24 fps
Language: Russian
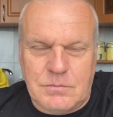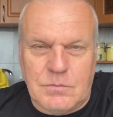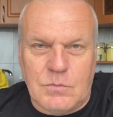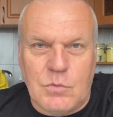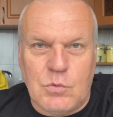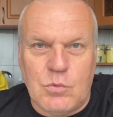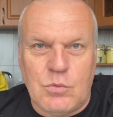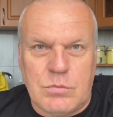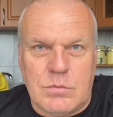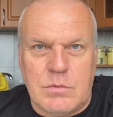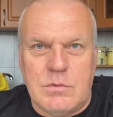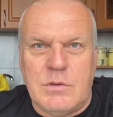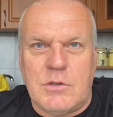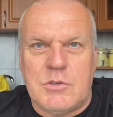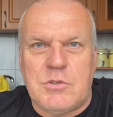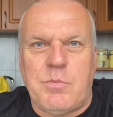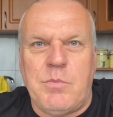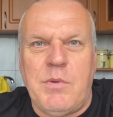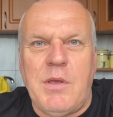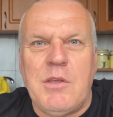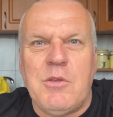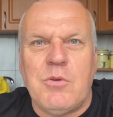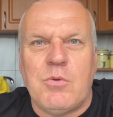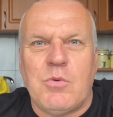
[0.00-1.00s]
Ну, на
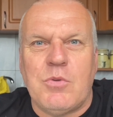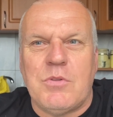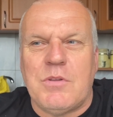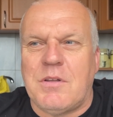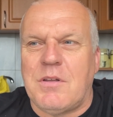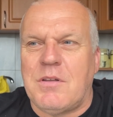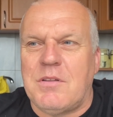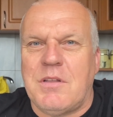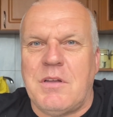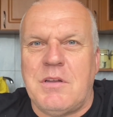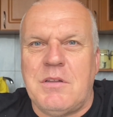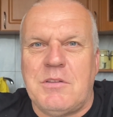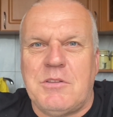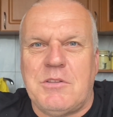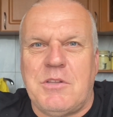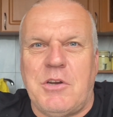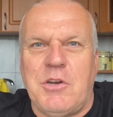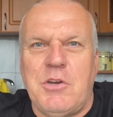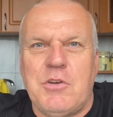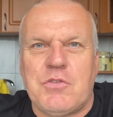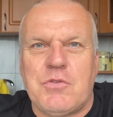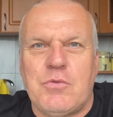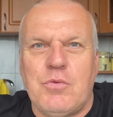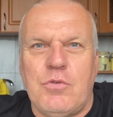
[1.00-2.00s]
жменьку надо, да?
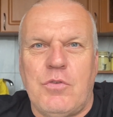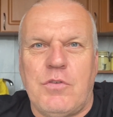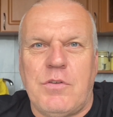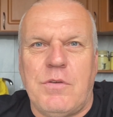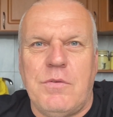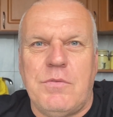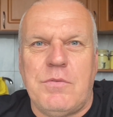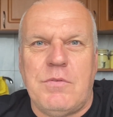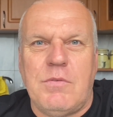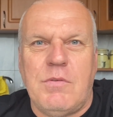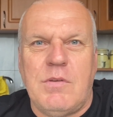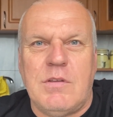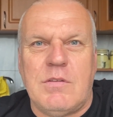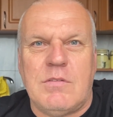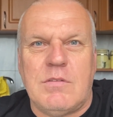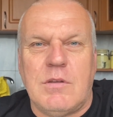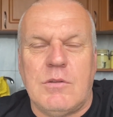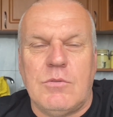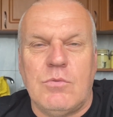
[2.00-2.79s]
Три штучки взвести.